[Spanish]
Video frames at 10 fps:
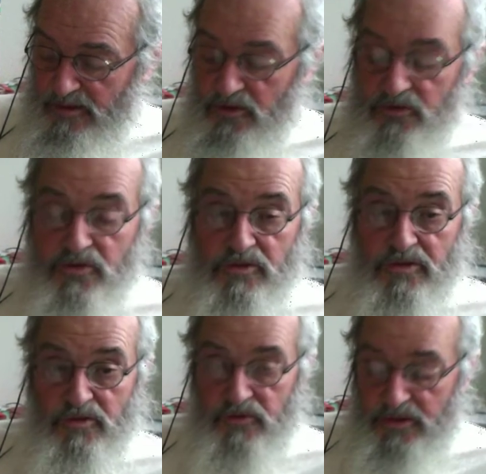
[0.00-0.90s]
8 de
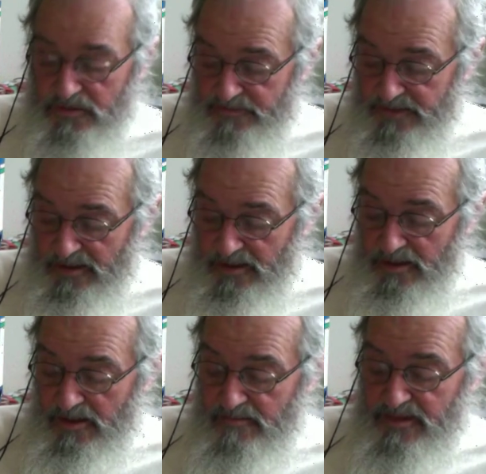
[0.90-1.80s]
junio.
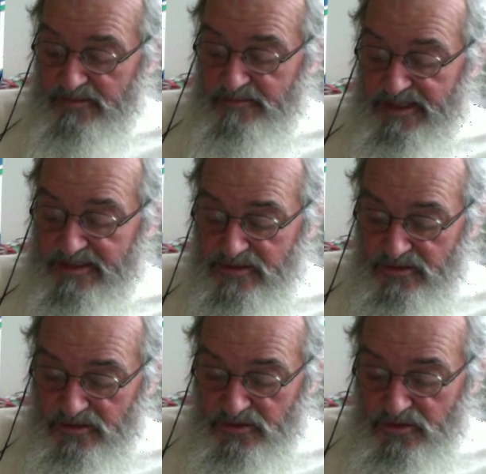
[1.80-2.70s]
Mis
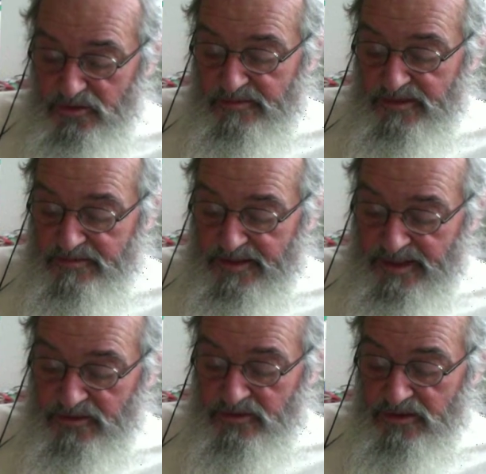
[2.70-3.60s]
pies son mis
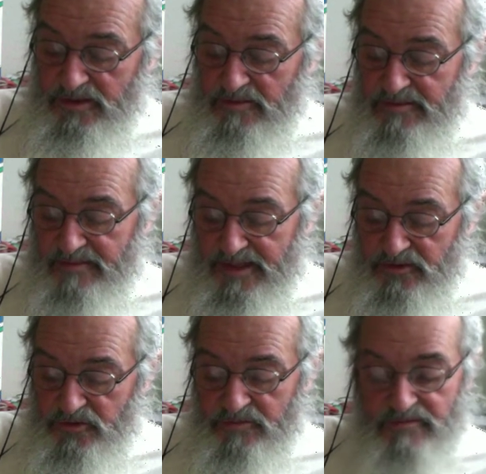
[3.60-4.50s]
manos y mis
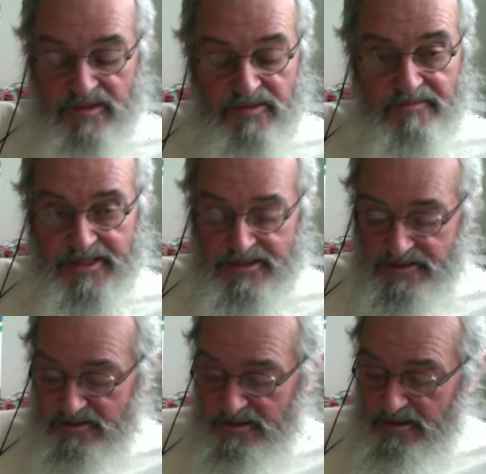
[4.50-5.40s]
manos son mis
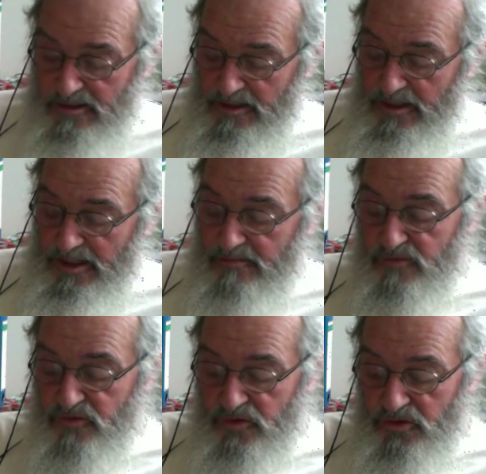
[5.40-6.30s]
pies. El
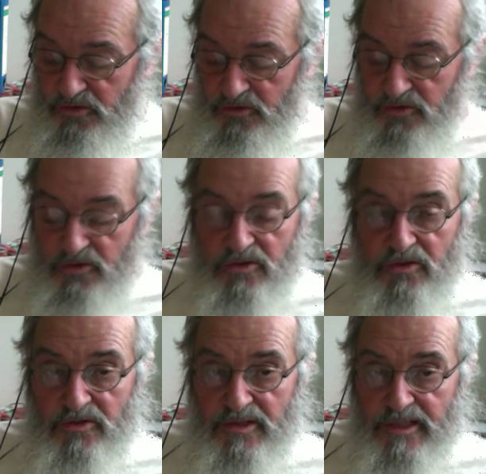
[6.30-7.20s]
mundo todos
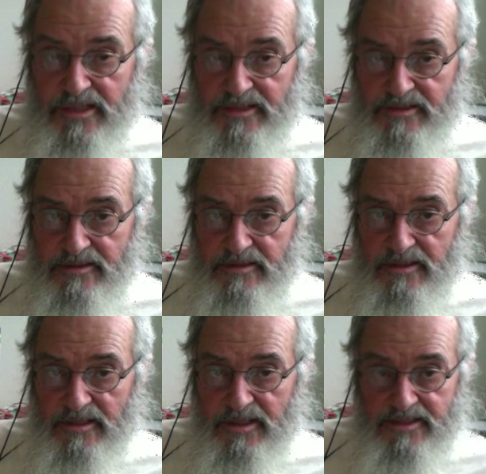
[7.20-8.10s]
los días
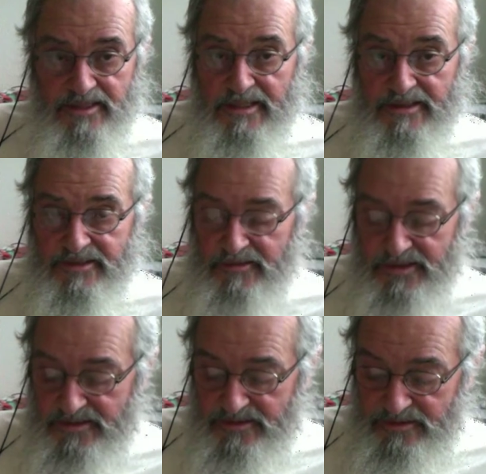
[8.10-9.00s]
está al
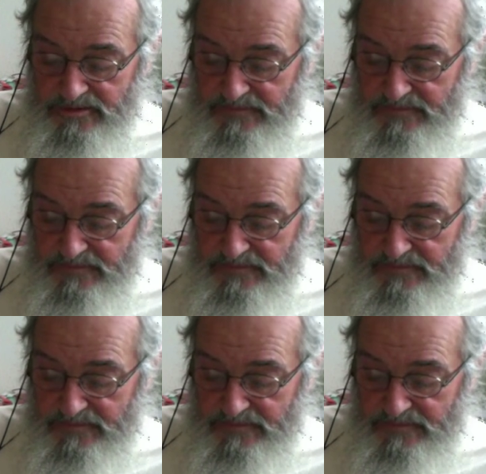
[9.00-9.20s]
revés.